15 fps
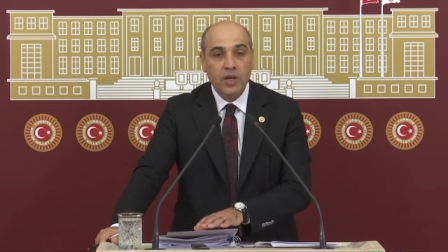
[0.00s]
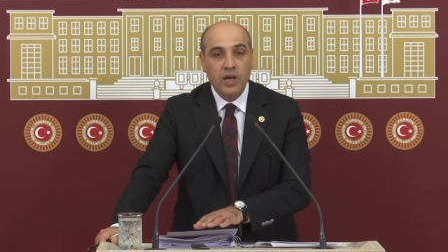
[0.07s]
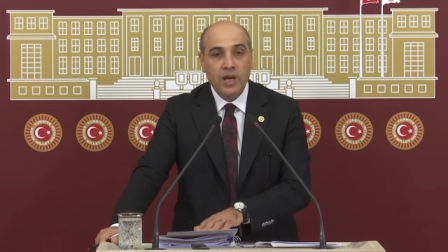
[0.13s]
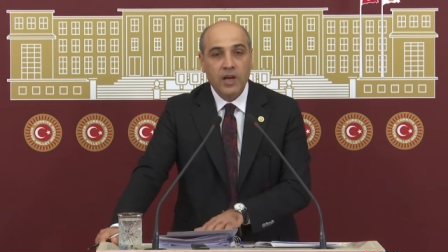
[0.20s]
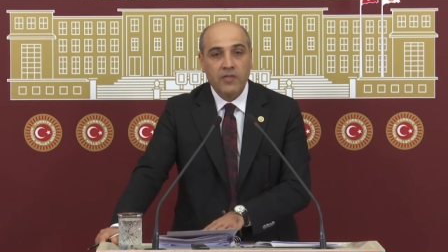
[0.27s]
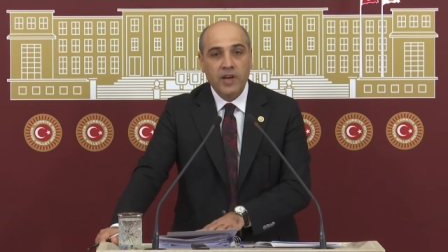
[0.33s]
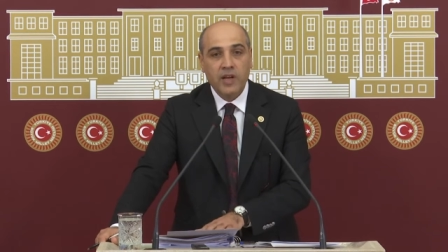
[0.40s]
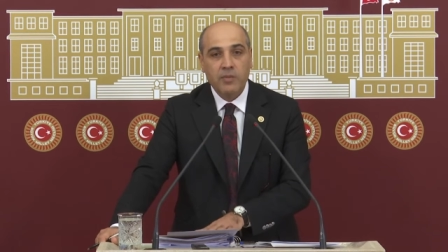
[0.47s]

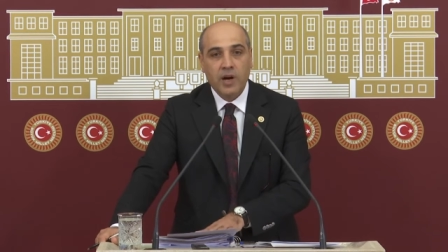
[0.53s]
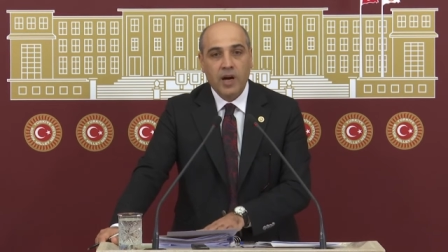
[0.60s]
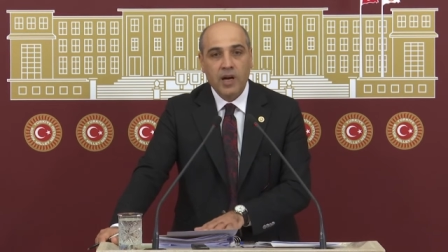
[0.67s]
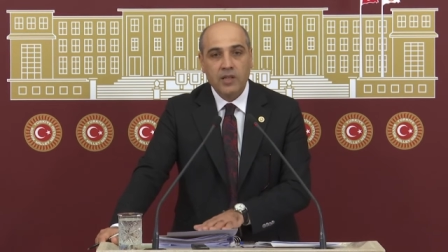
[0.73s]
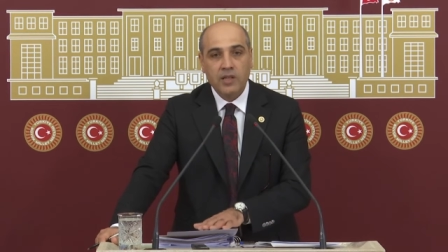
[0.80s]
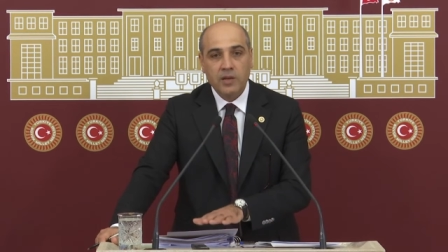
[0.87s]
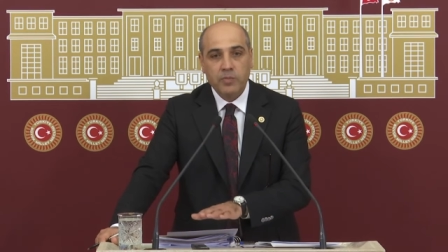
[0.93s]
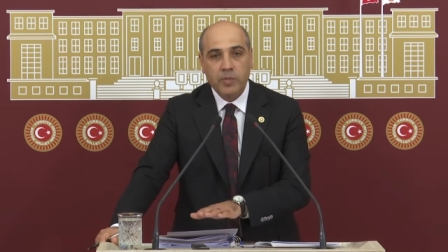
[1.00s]
efendim
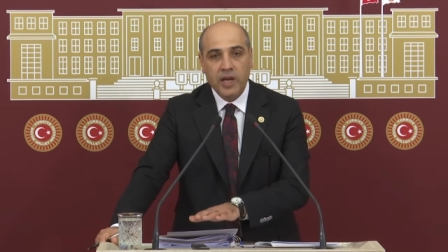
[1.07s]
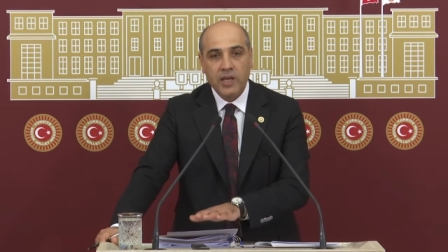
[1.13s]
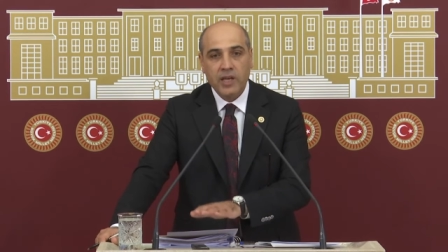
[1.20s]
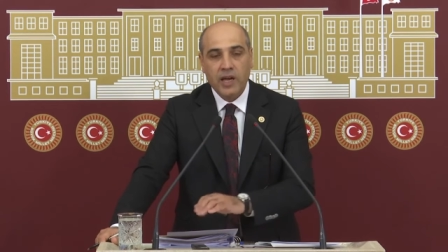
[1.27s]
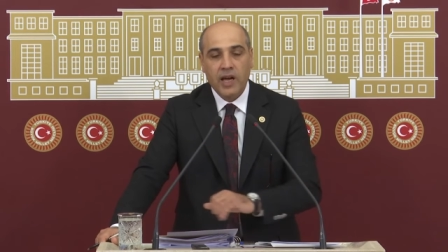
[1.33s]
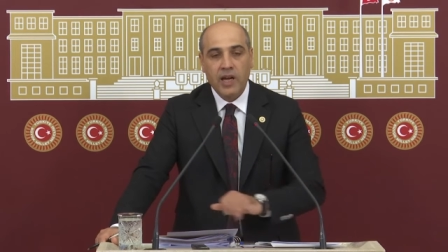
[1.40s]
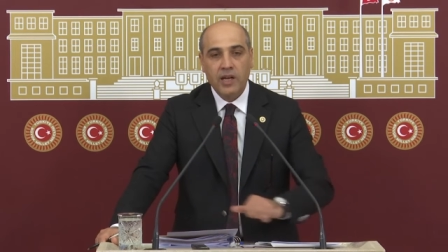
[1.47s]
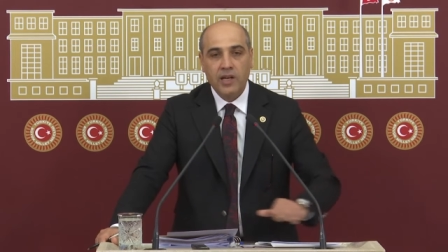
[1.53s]
artık pek
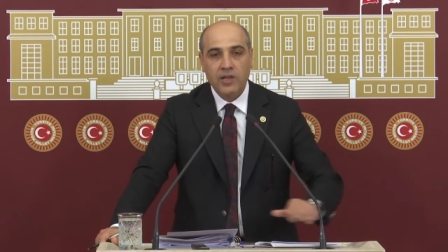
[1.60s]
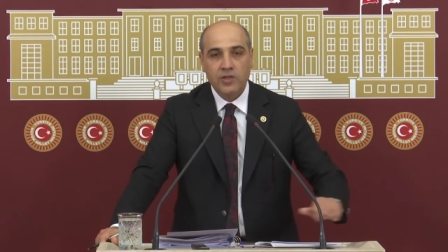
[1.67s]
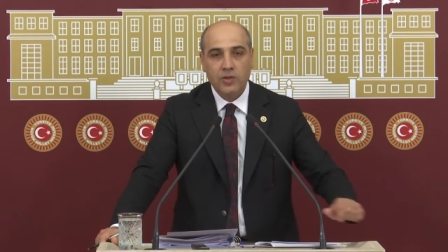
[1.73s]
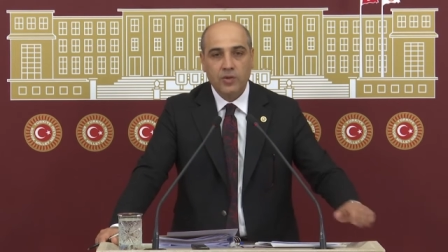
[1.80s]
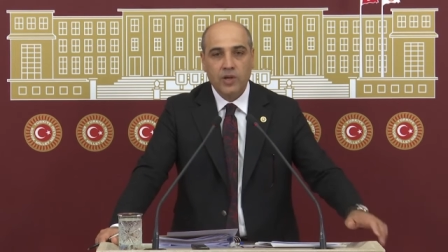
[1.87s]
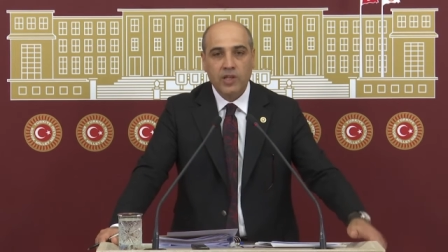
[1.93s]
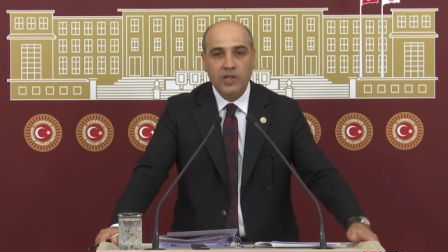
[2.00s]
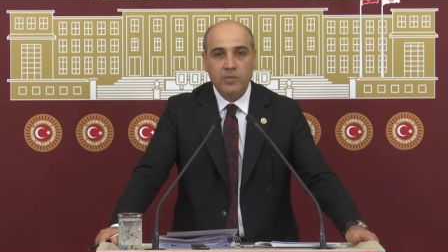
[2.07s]
yerli aşı
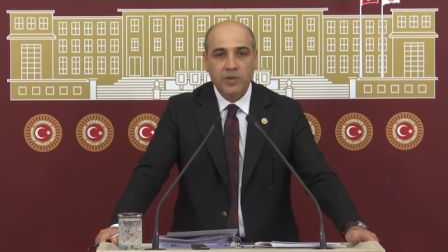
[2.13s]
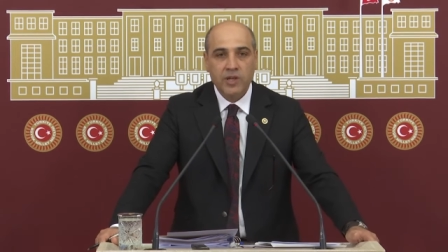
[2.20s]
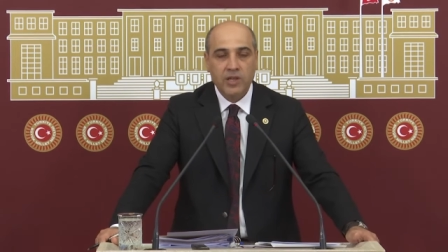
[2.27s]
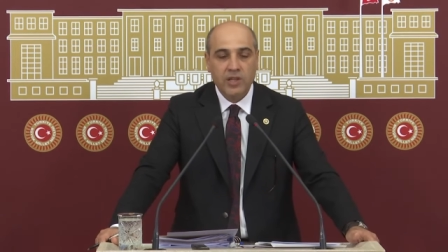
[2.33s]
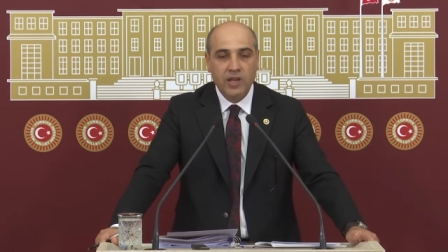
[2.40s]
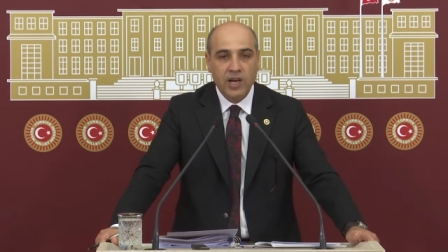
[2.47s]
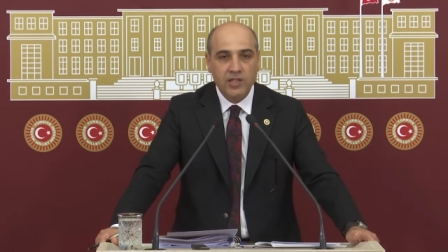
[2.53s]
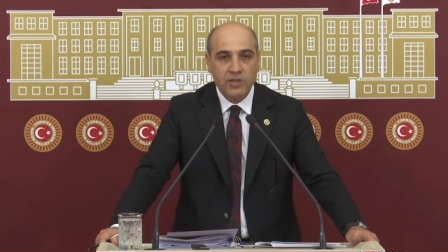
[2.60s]
üretimine
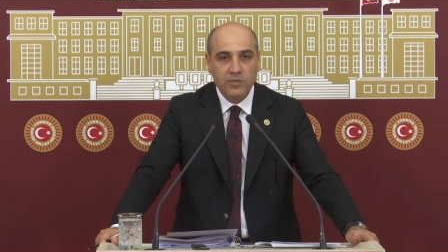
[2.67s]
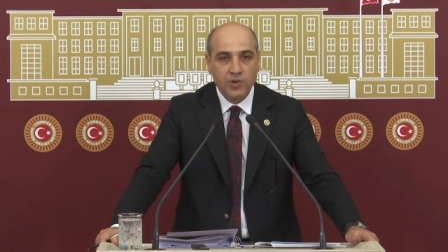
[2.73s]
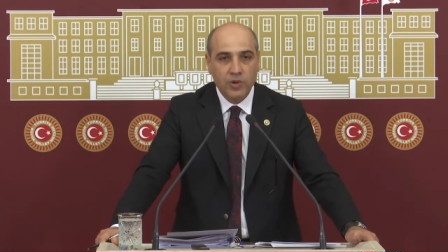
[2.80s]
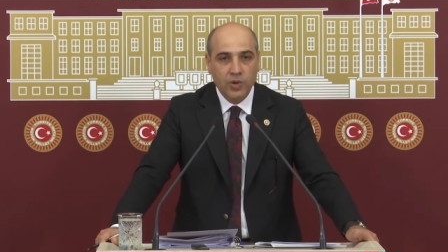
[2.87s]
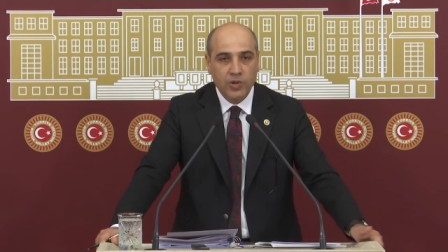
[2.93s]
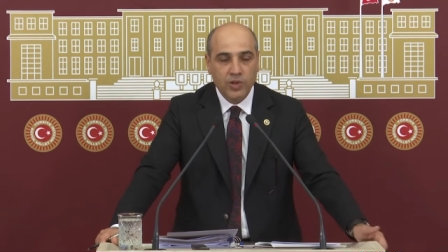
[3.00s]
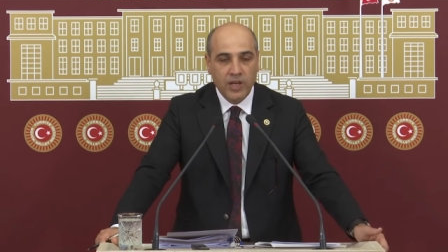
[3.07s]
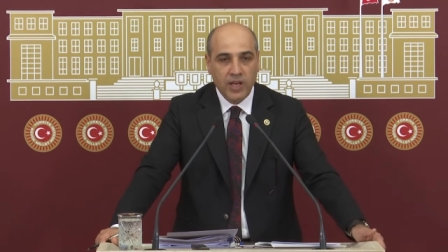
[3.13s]
ihtiyacımız
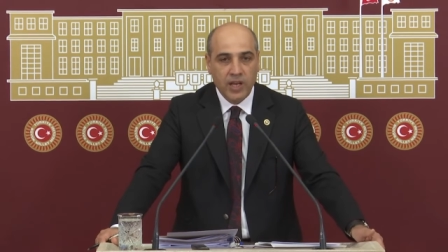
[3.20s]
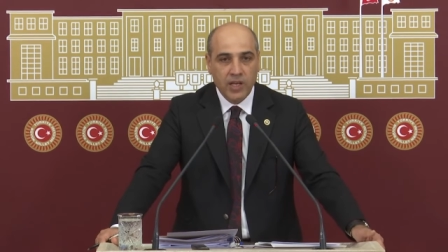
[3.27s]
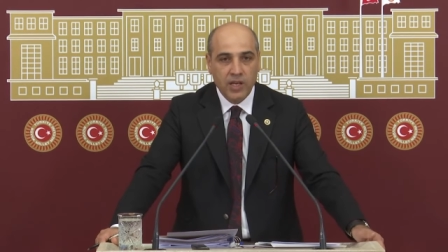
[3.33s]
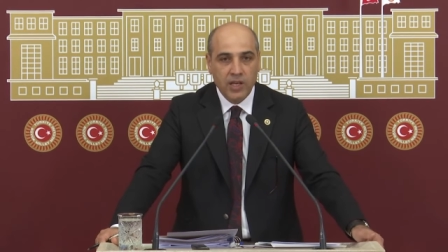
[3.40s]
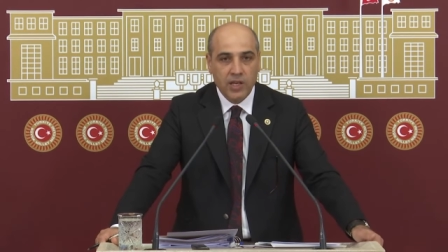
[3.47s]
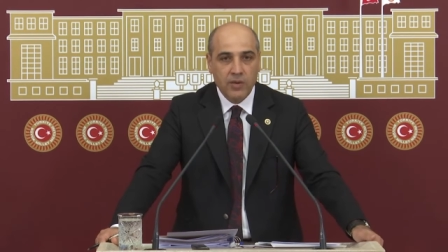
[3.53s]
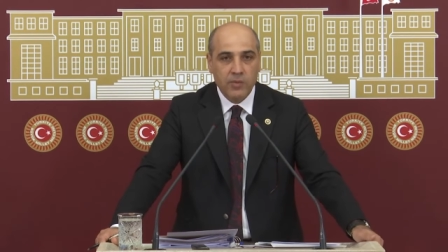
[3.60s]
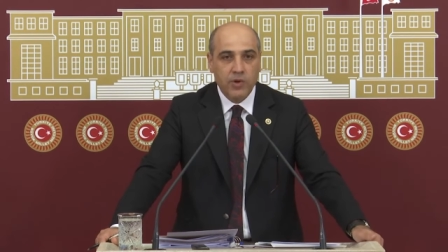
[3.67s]
yok diyerek
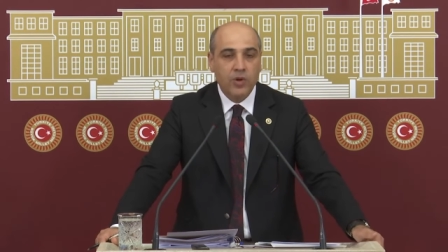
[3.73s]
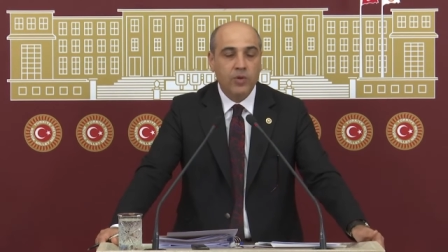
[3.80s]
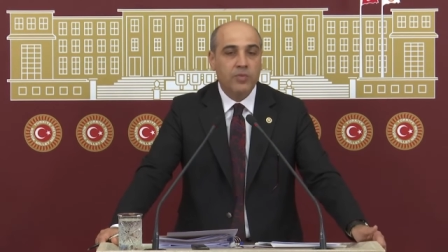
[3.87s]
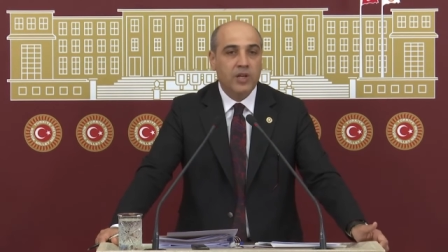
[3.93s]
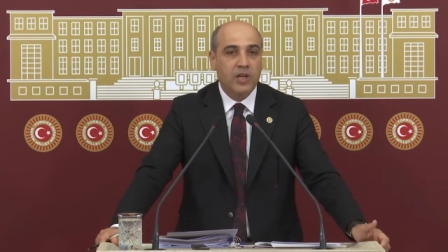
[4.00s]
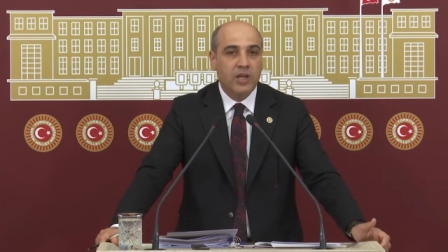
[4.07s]
2011